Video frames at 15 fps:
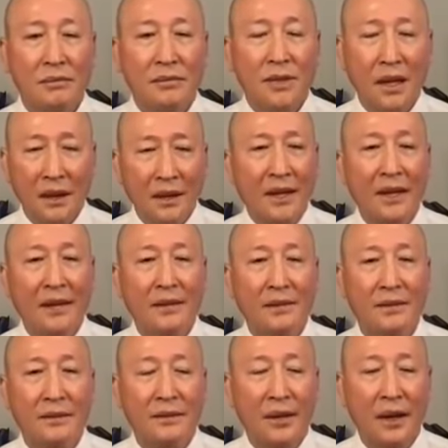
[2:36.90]
rất là nhanh.
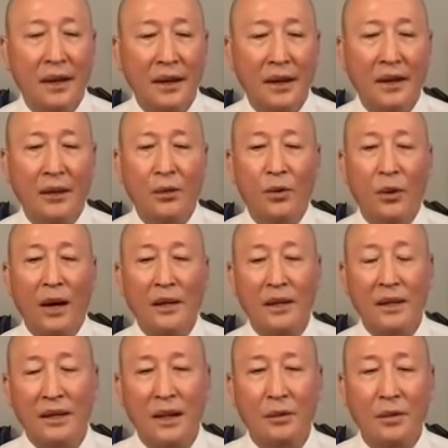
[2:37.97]
Và cái hiệu quả
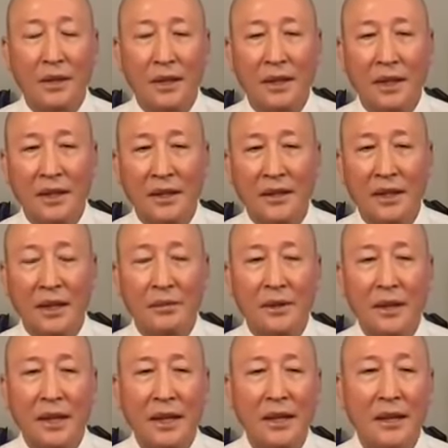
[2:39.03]
thành công thì anh chị em
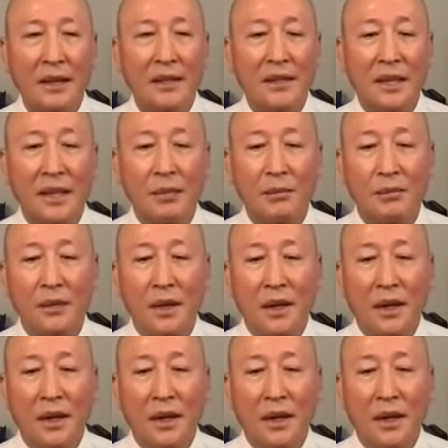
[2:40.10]
đã thấy, những anh chị em